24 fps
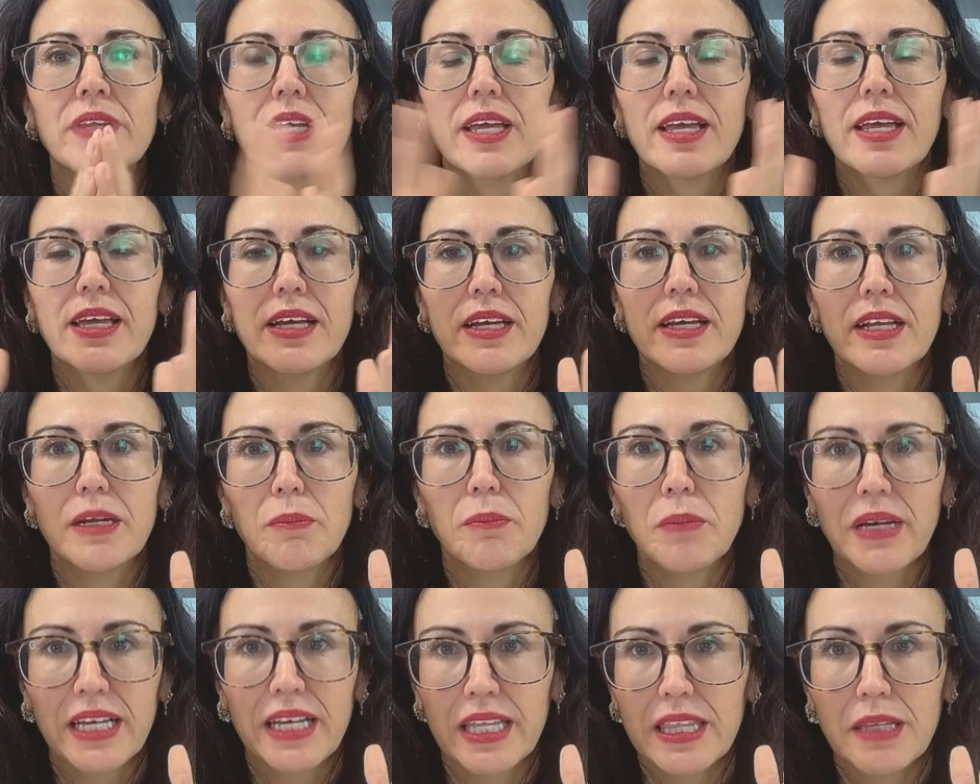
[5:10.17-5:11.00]
en el
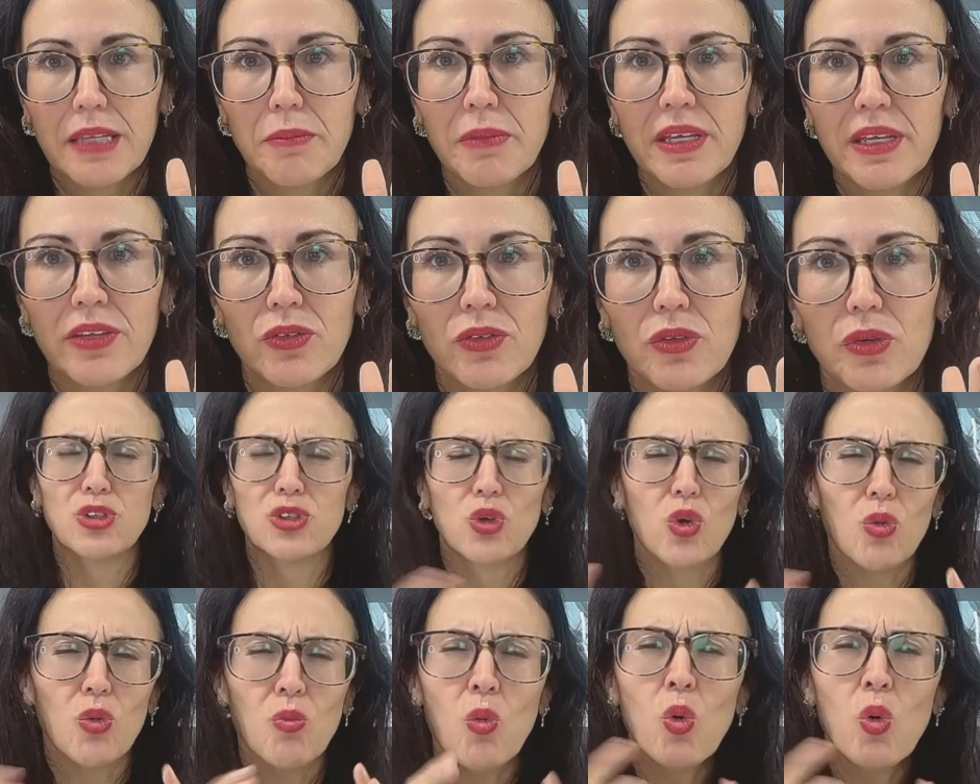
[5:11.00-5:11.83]
envejecimiento,
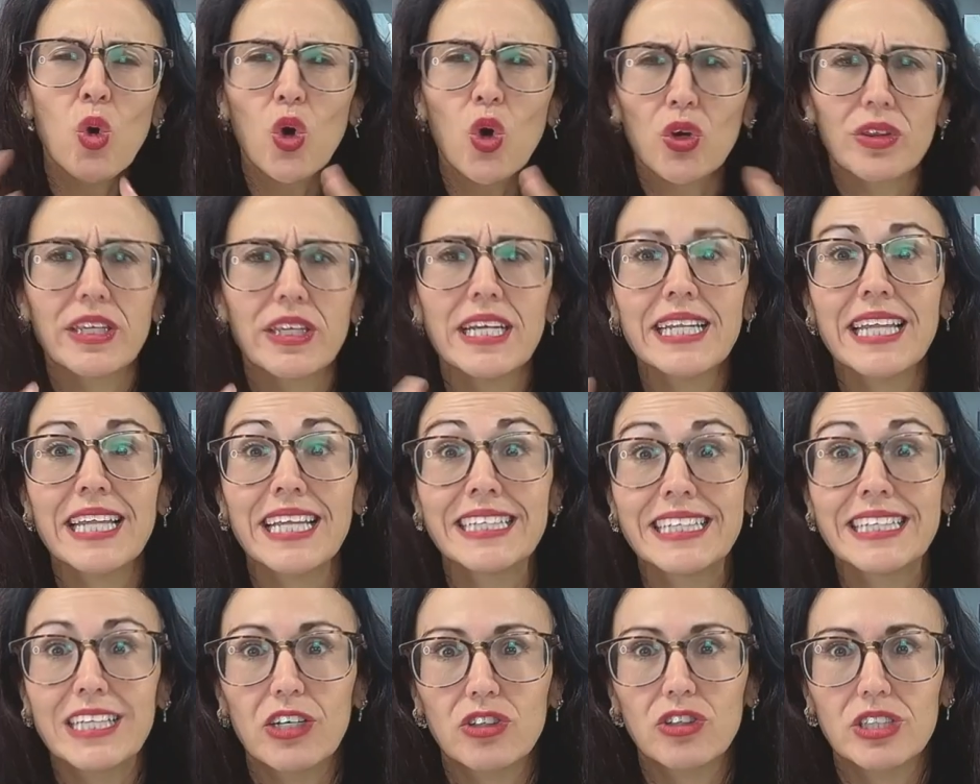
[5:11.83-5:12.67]
como un cóctel de
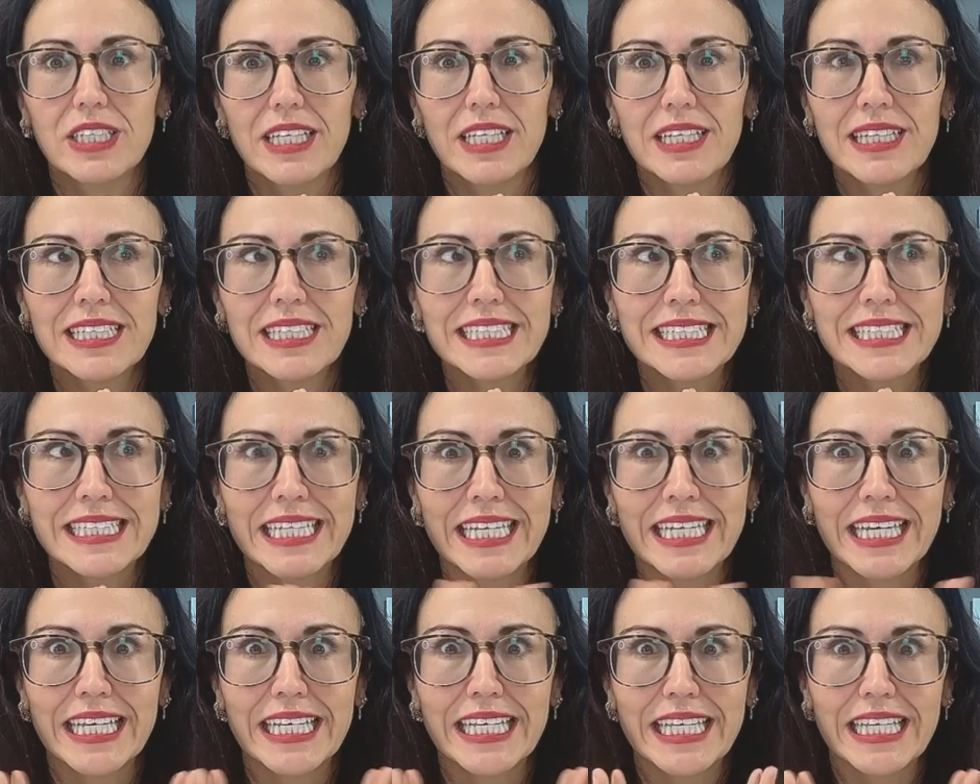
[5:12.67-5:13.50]
antioxidantes
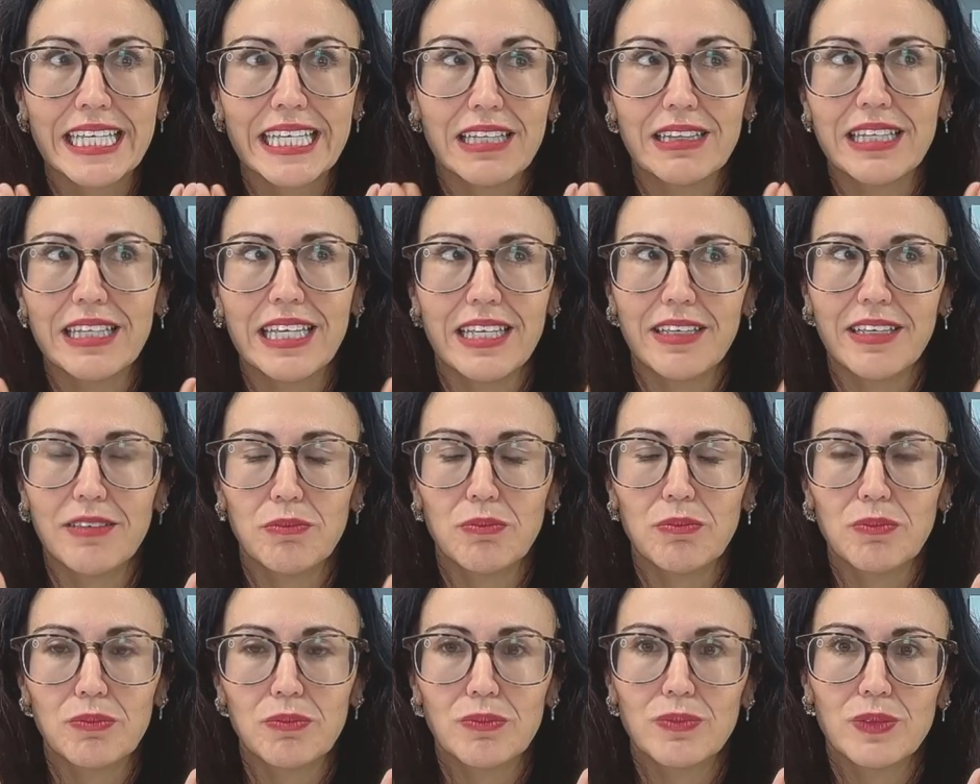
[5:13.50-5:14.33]
de, de,
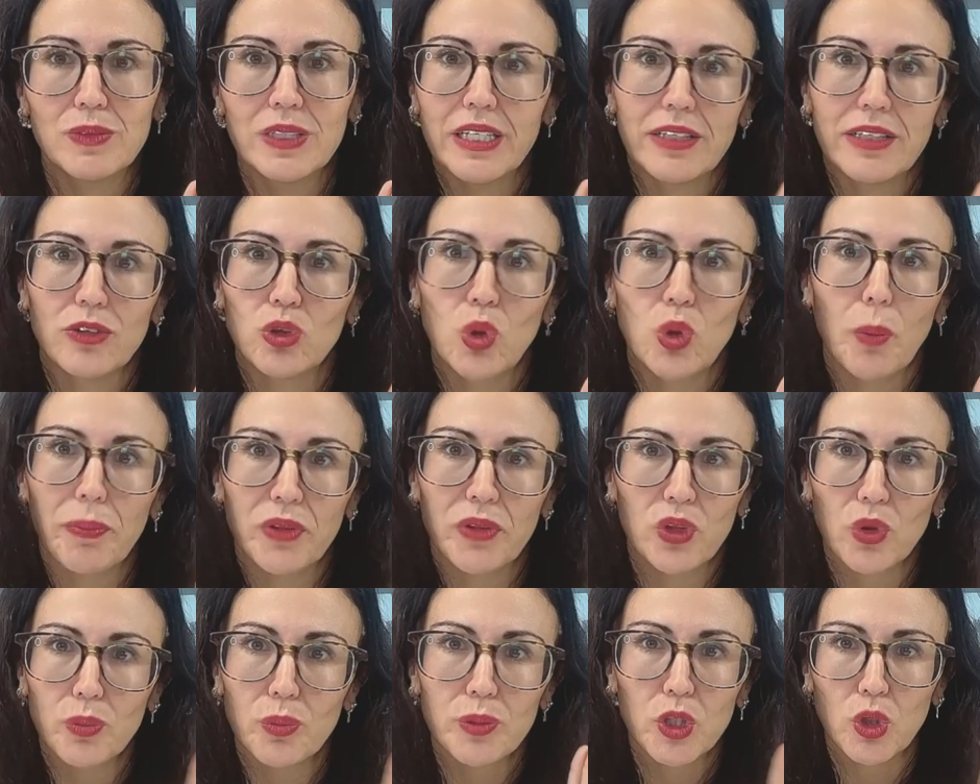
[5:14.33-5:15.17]
de top,
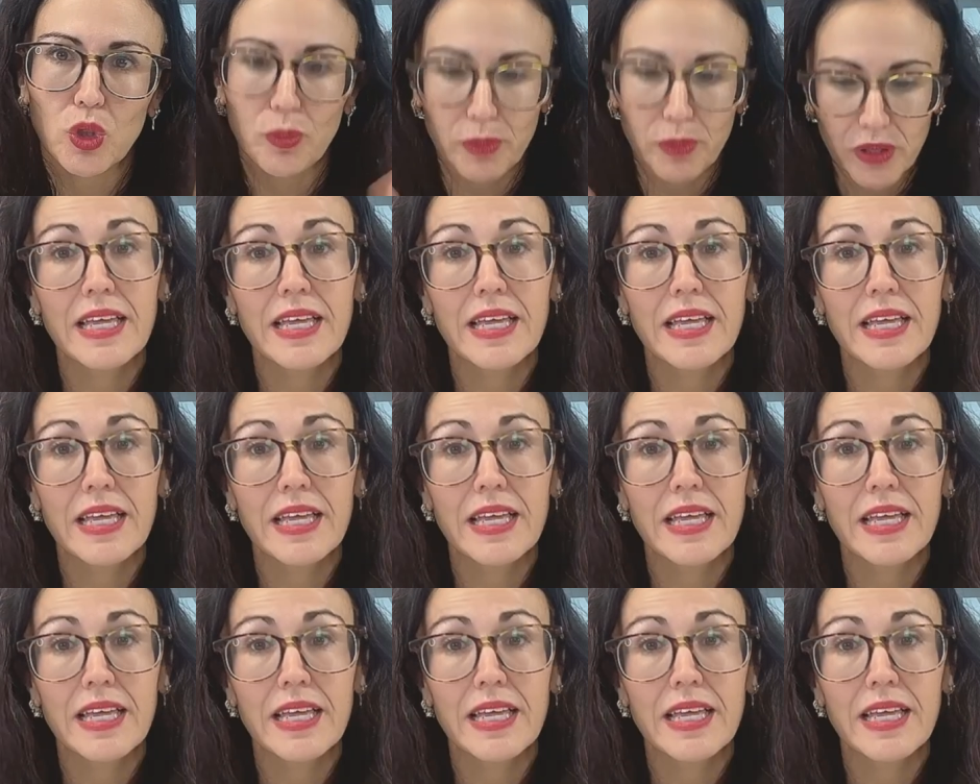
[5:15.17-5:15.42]
top, top.